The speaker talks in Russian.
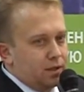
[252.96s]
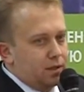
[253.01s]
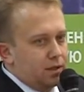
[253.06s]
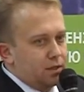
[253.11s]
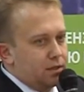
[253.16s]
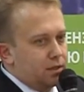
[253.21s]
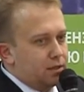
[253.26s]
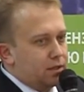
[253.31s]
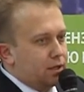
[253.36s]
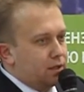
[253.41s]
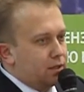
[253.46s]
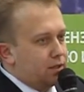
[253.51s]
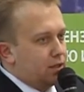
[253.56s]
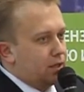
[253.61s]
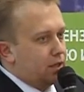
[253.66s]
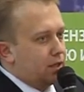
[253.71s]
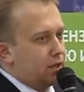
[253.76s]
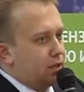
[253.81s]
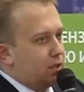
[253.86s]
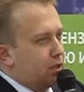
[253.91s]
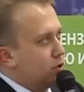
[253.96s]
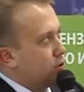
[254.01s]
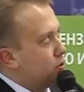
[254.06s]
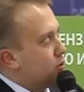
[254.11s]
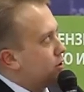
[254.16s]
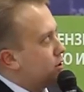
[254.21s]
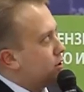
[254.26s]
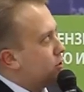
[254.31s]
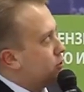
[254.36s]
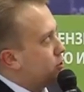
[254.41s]
никак не
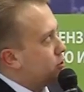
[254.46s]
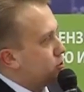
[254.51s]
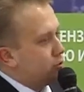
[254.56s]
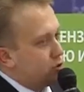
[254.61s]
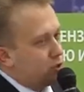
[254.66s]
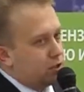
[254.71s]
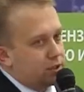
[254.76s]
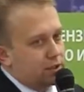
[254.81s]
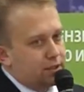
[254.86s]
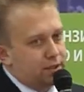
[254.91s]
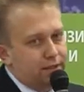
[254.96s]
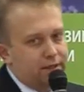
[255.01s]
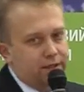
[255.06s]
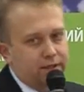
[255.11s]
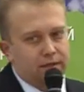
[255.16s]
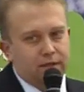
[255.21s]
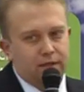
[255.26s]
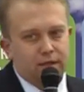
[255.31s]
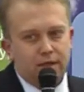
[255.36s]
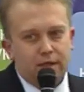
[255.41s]
реагирует на точку 4.